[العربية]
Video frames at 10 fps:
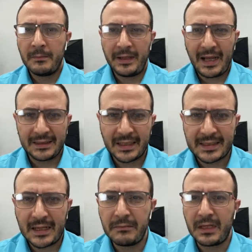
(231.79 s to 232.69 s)
من
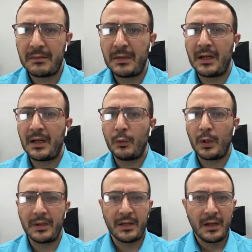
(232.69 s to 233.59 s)
حدث امني ما
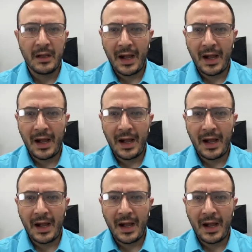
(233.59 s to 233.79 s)
ومن